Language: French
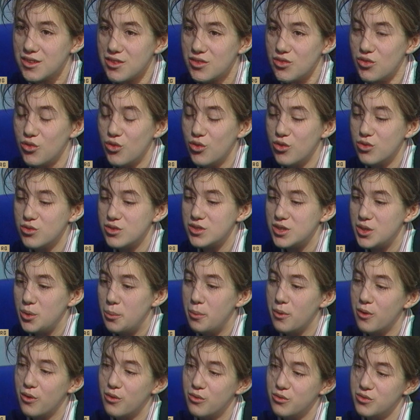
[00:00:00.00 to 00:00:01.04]
Non, j'ai pas
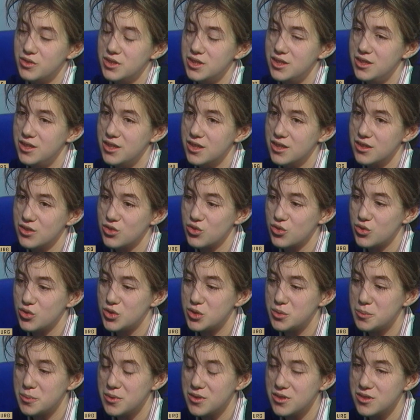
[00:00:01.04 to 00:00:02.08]
envie de dire ce que je
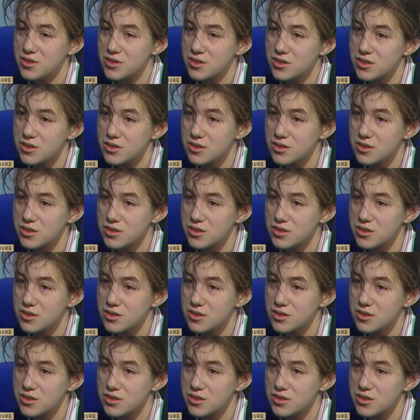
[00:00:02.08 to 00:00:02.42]
pense.